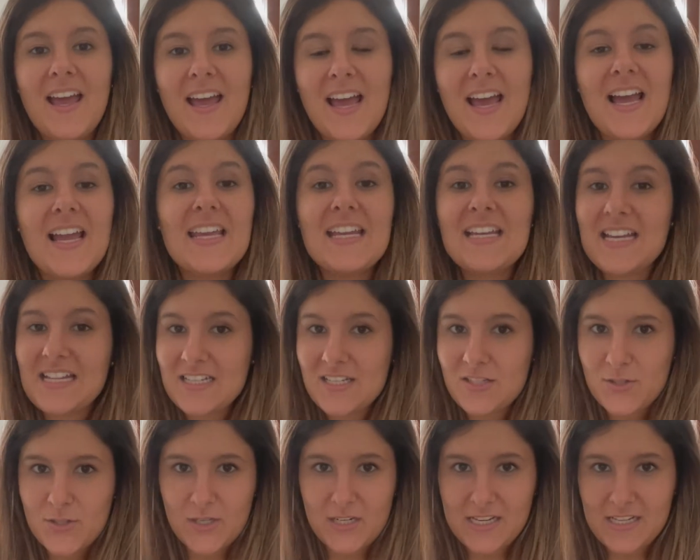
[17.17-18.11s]
eh, in
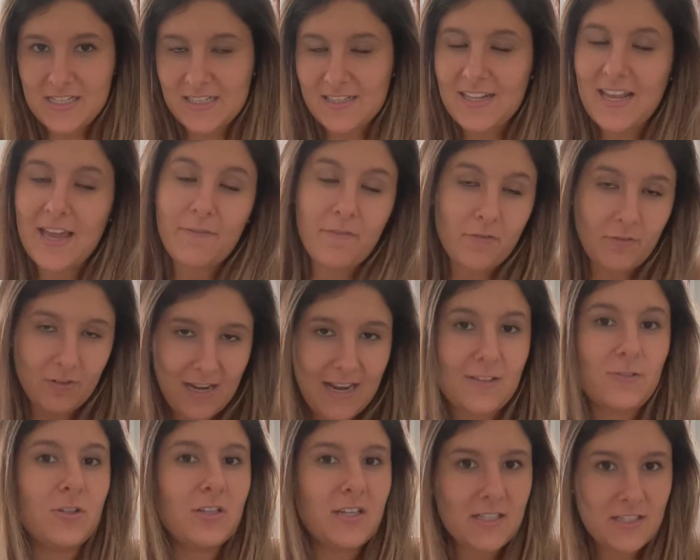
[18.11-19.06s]
edizione, che avevo
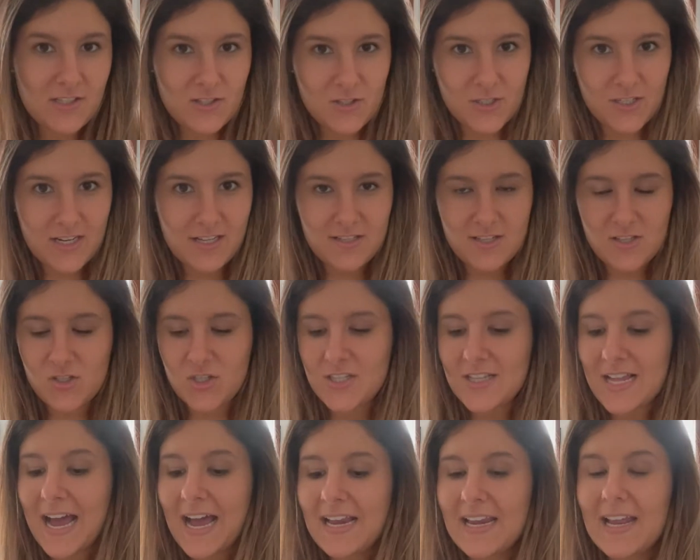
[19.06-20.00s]
letto in edizione
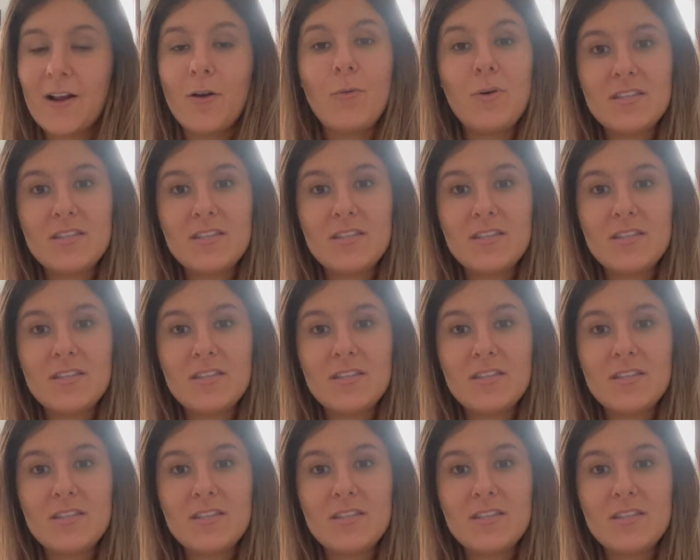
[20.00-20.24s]
digitale.